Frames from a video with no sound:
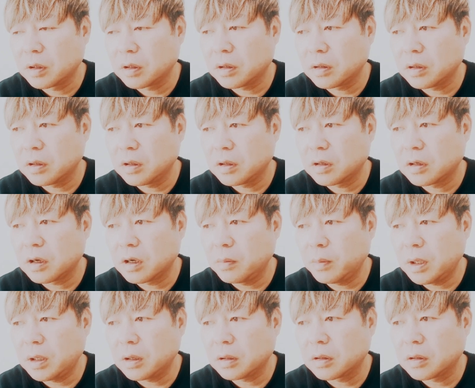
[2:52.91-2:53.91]
まあただ1
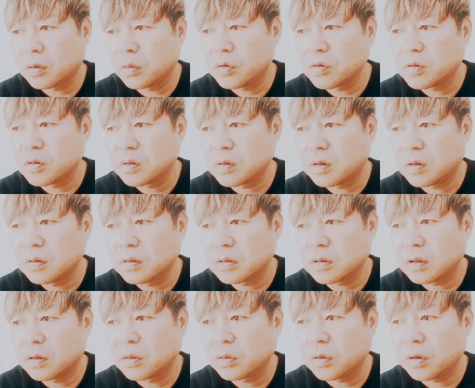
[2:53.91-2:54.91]
回目になった59
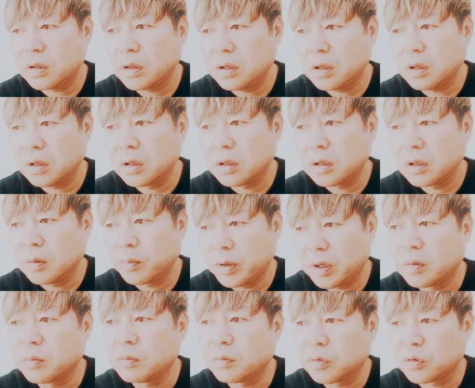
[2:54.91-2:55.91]
歳の時に、やっ
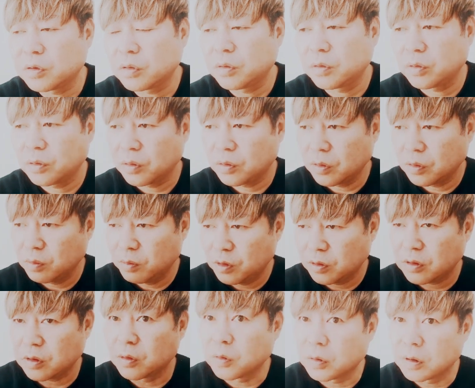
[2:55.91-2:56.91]
ぱりもうその
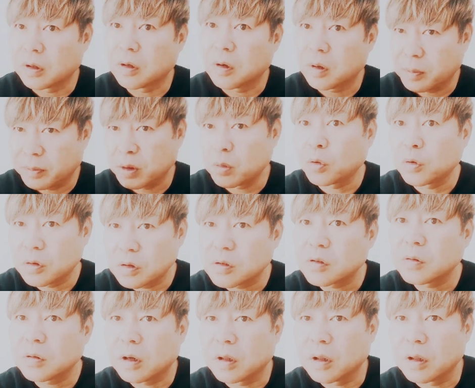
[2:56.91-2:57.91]
みゆちゃんのモデル、やっぱ
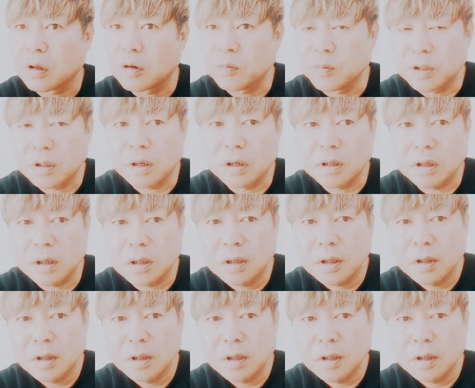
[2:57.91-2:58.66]
60ぐらいになるみたいで、